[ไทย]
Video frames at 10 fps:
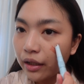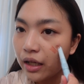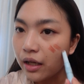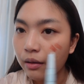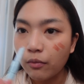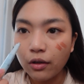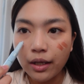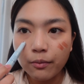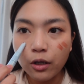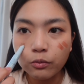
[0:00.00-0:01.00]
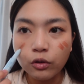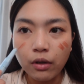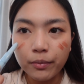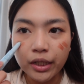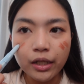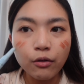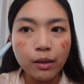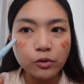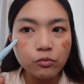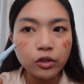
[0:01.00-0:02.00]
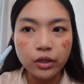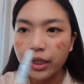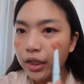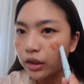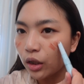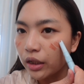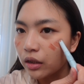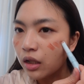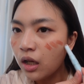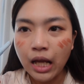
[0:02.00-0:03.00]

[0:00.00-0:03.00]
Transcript: แก้มเพราะแกยมีความสุกว่ามันให้ความชุ่มชื้นได้ดีตอนเนี้ย